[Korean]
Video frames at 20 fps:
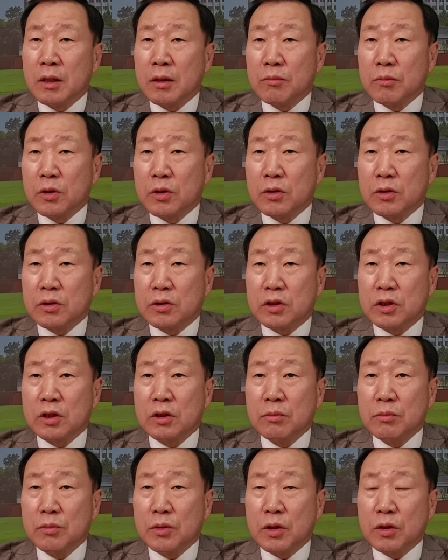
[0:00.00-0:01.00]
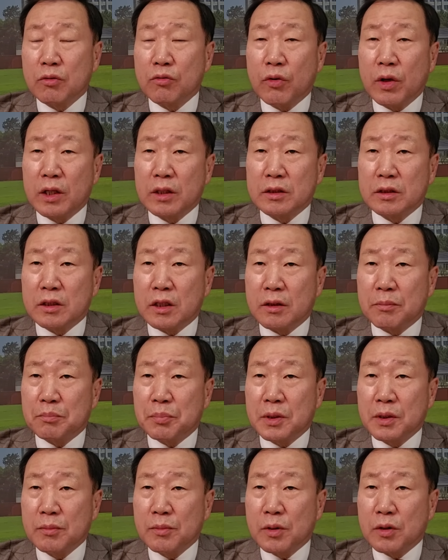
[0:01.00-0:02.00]
뭐 친명횡재,
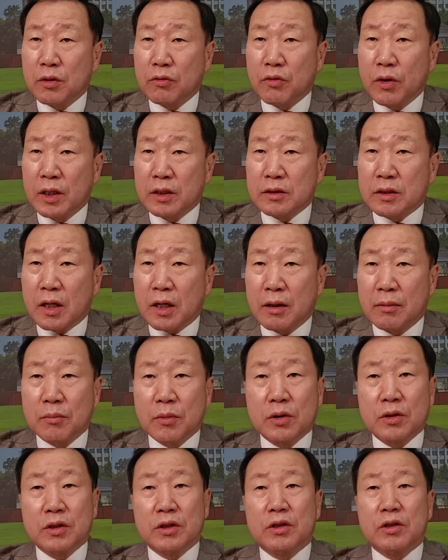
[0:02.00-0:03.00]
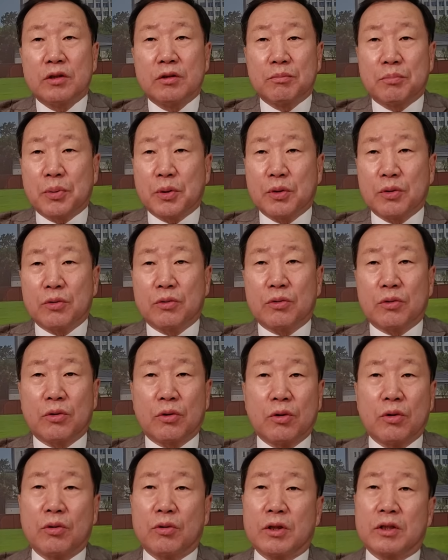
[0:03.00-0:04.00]
비명행사뭐 이런 표현으로
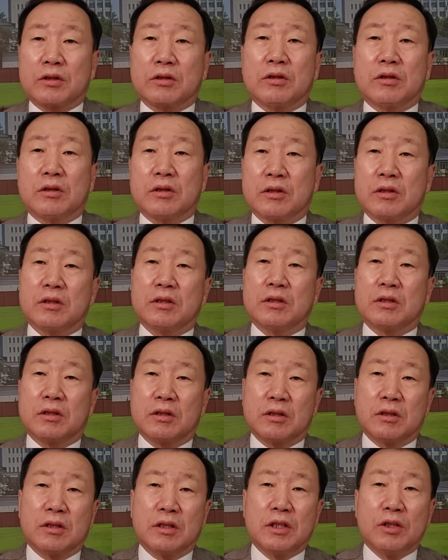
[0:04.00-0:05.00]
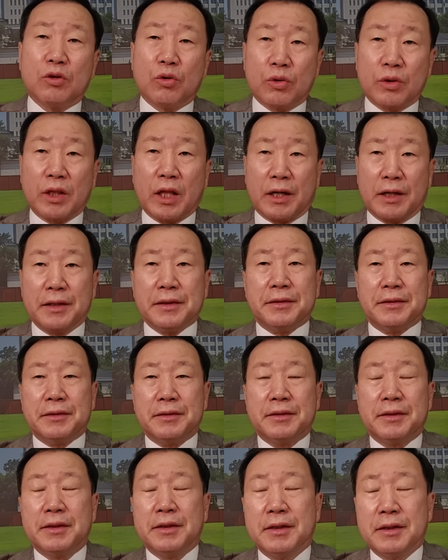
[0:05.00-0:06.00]
언론에서 그 인용되는
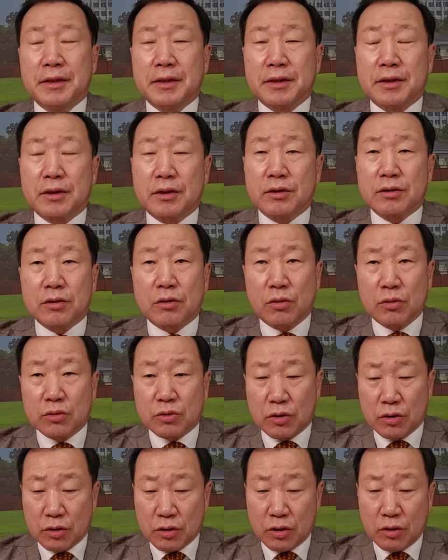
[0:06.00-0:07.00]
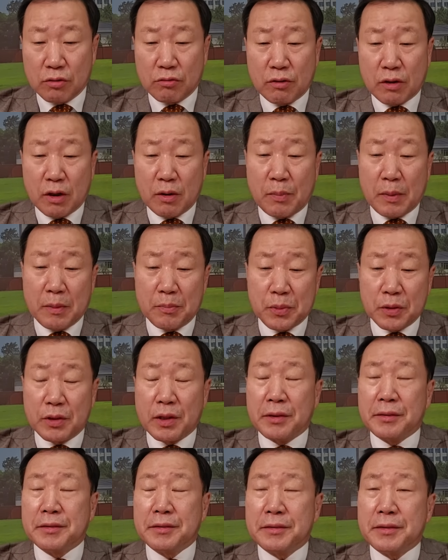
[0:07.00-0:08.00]
그런 공천 결과가
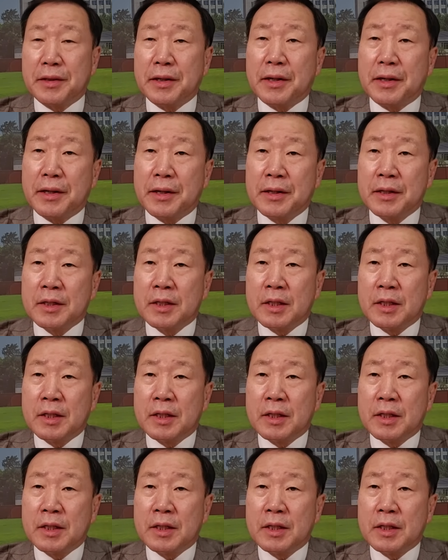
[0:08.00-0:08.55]
발표됐는데